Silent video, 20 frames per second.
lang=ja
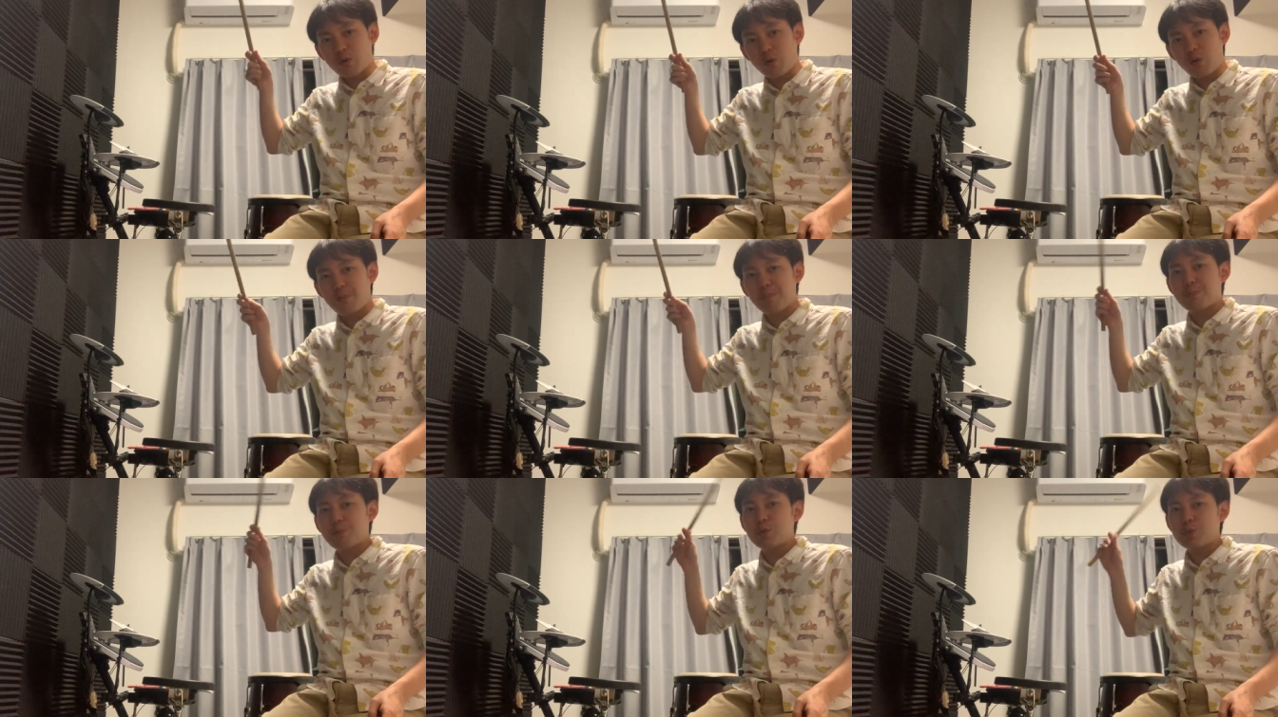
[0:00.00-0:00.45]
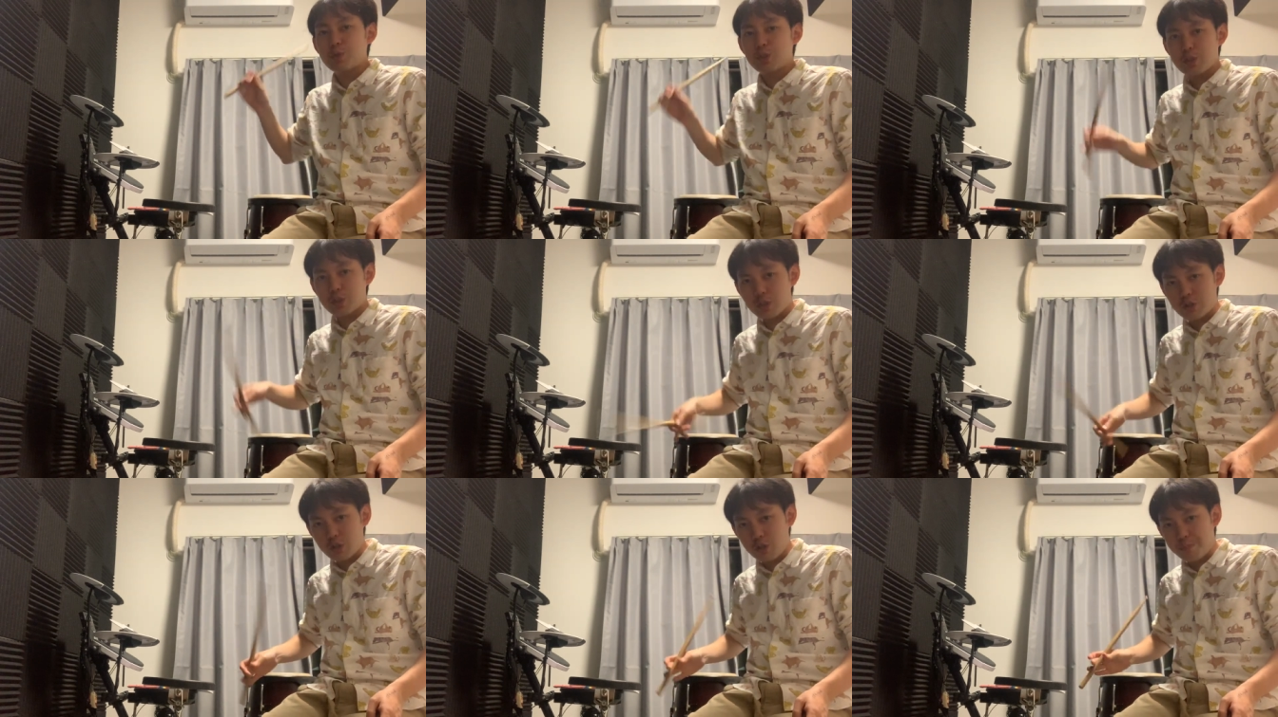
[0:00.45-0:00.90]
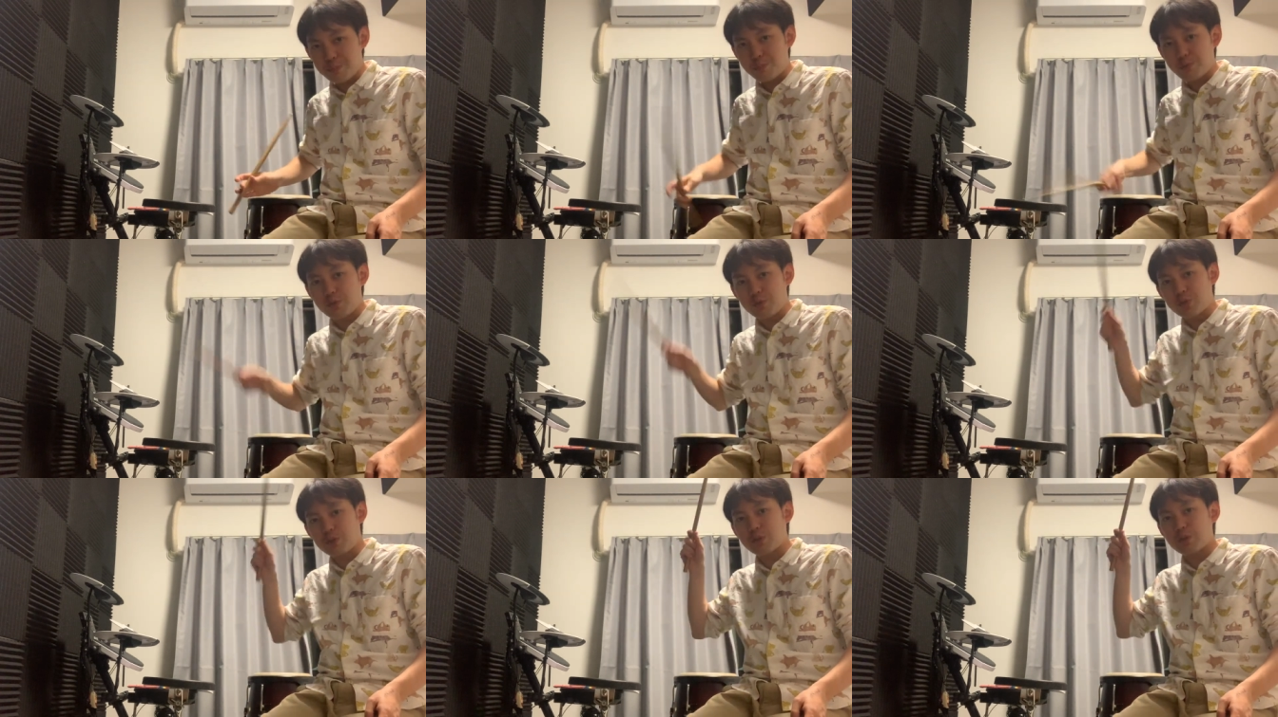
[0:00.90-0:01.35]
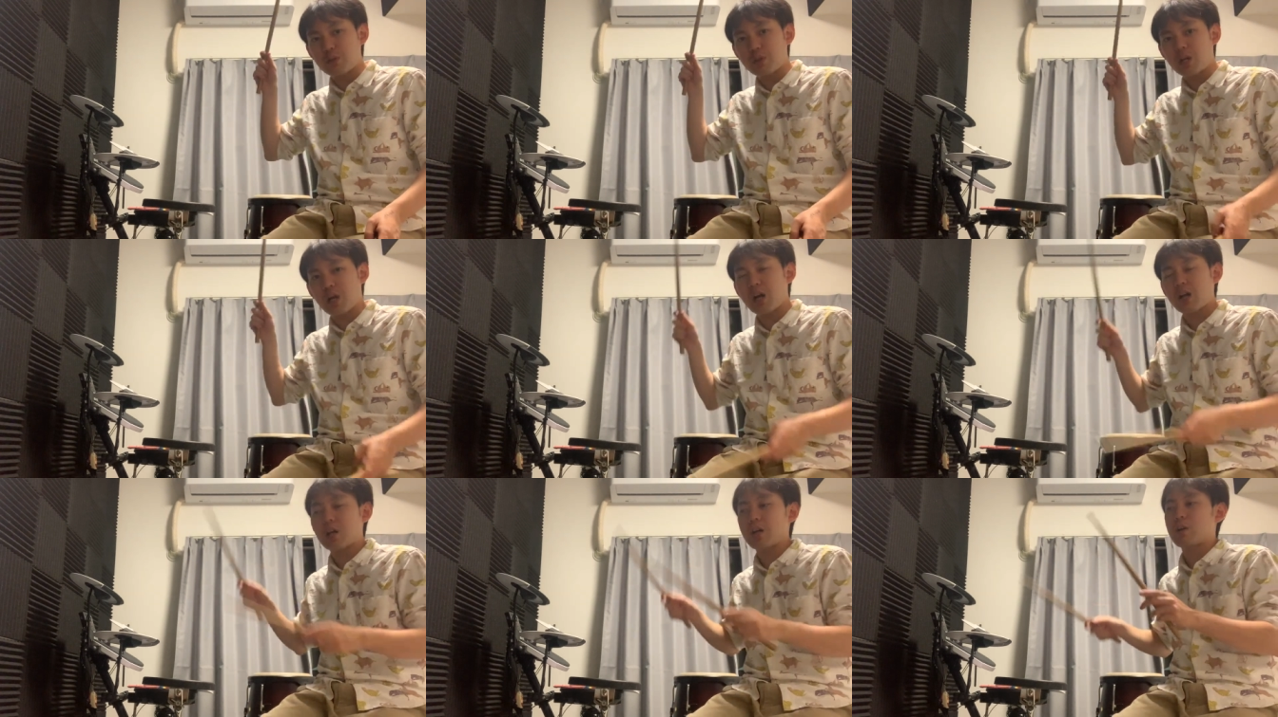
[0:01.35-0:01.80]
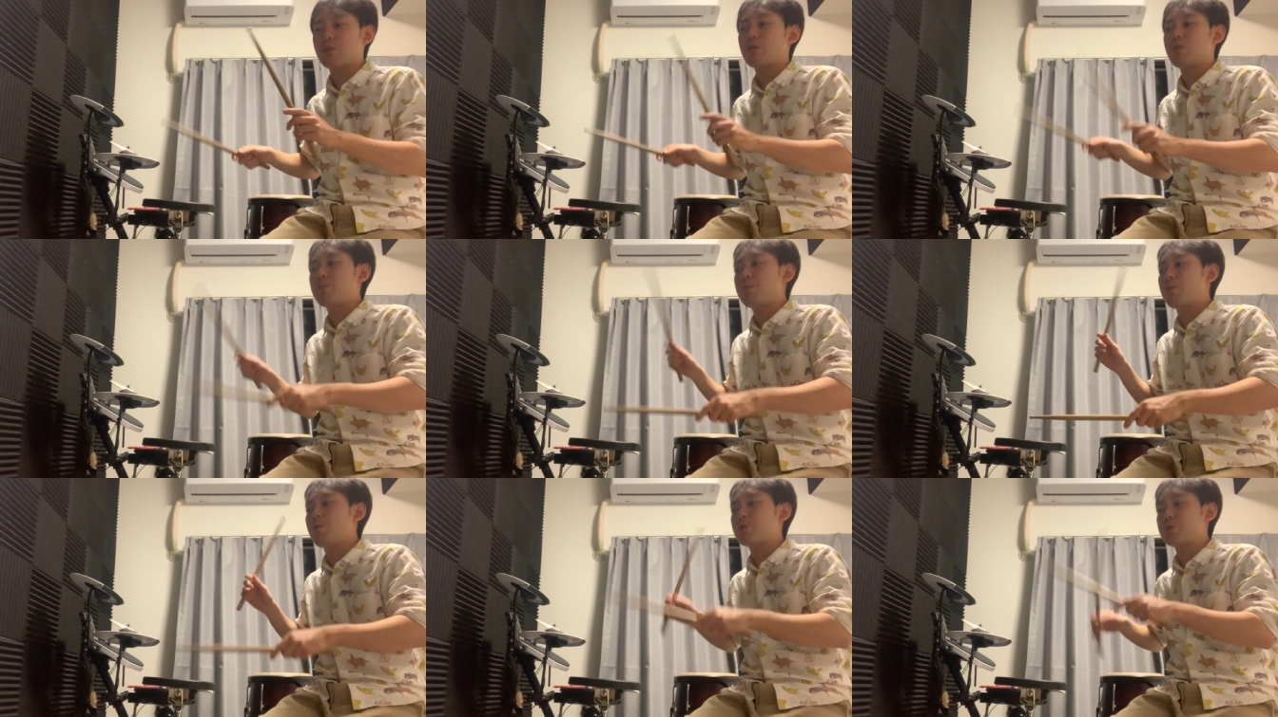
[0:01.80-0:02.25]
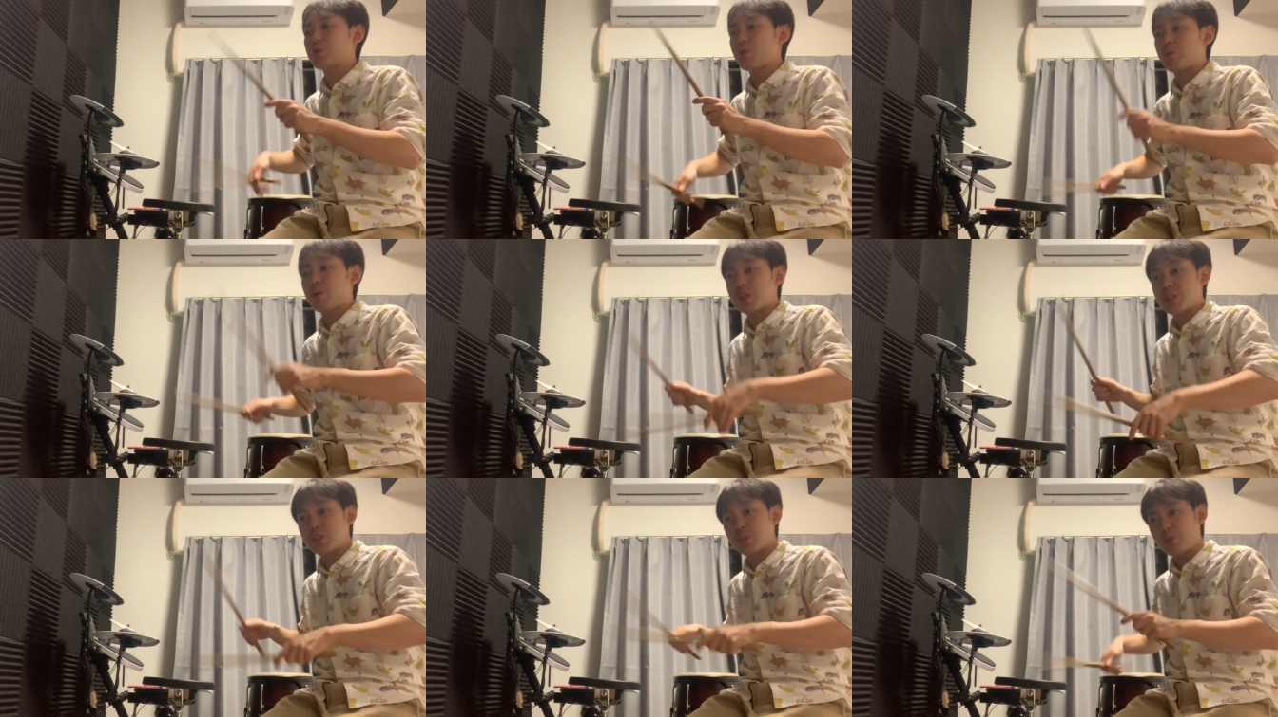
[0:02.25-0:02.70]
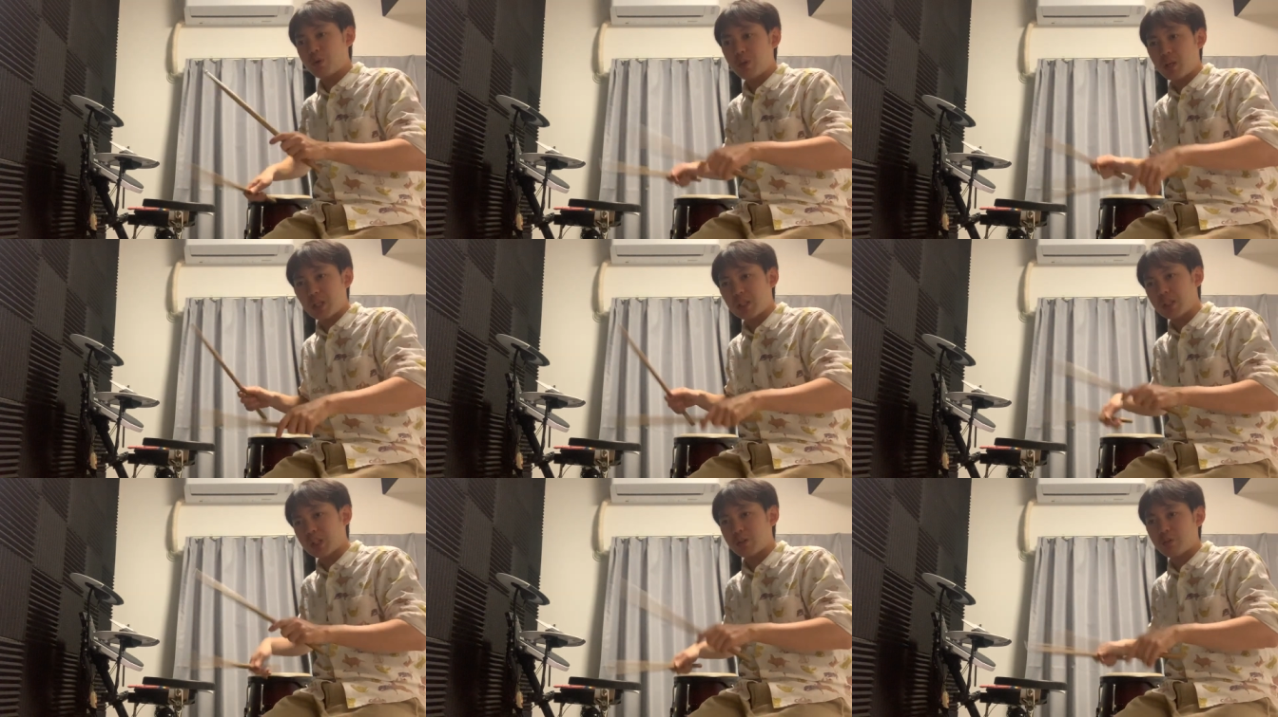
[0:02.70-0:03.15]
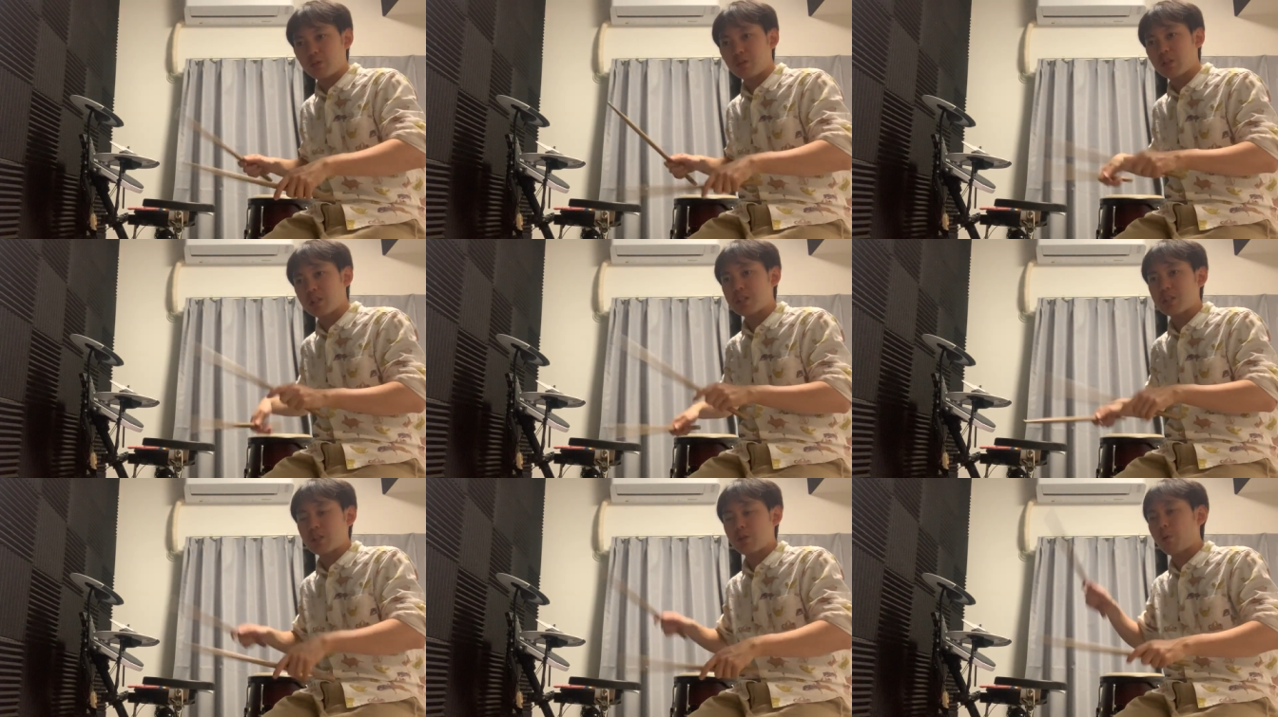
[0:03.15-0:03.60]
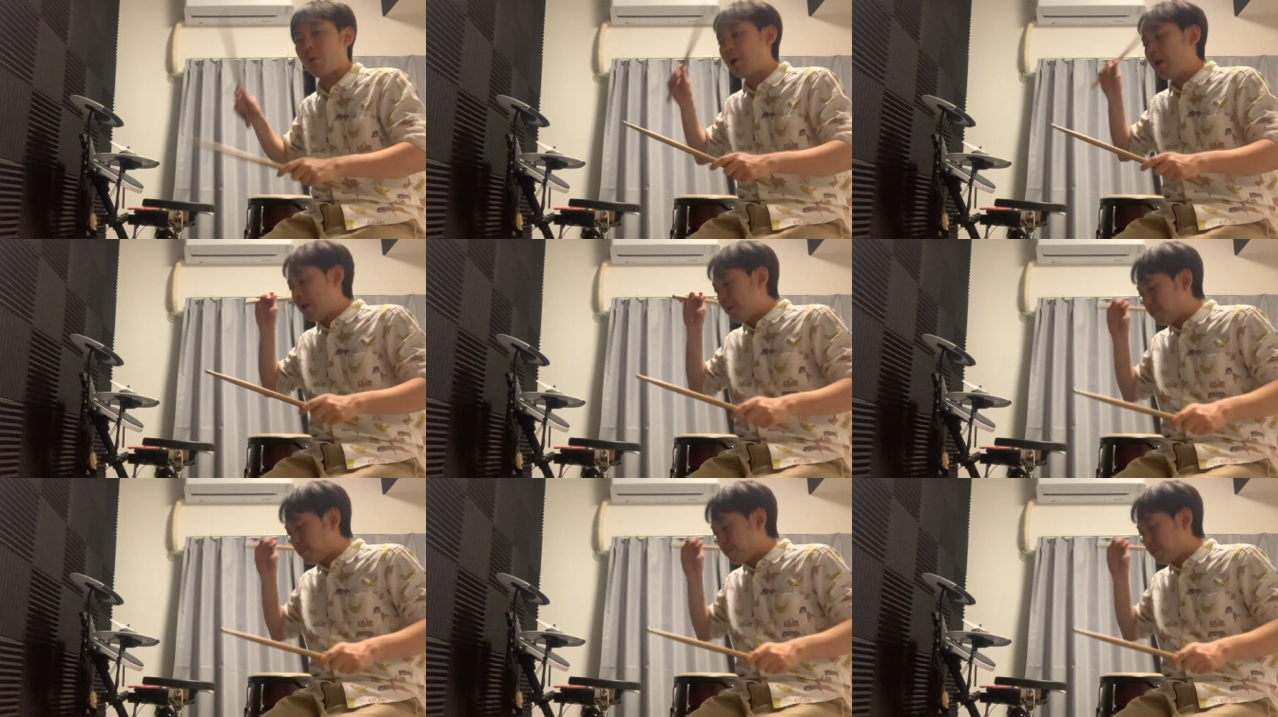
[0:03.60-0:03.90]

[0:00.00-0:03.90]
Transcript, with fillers: このプッシュプルする感覚のモーションが必要になってくるんですけど、